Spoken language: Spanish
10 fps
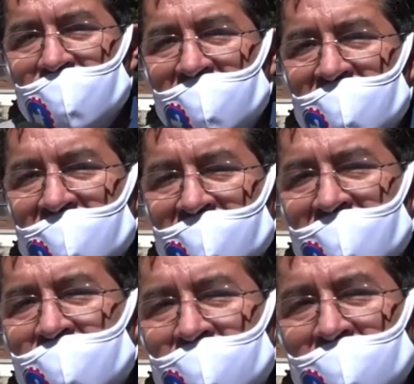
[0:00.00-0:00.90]
y poder ya
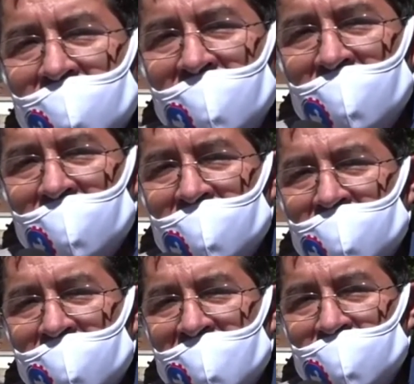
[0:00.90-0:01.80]
dar curso a lo
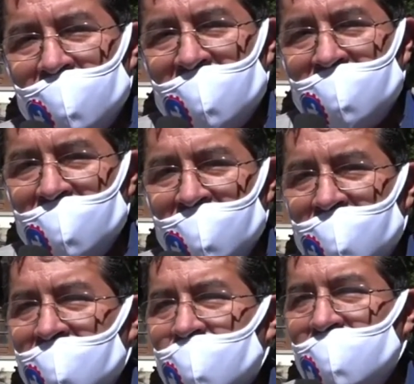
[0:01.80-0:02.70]
que son las rutas
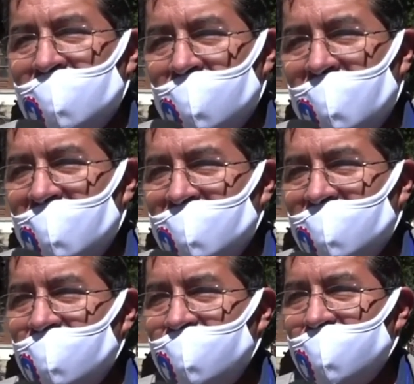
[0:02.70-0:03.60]

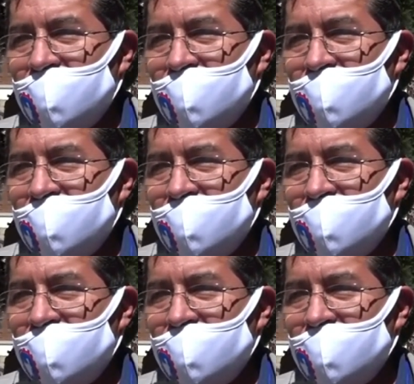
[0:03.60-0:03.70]
intermunicipales.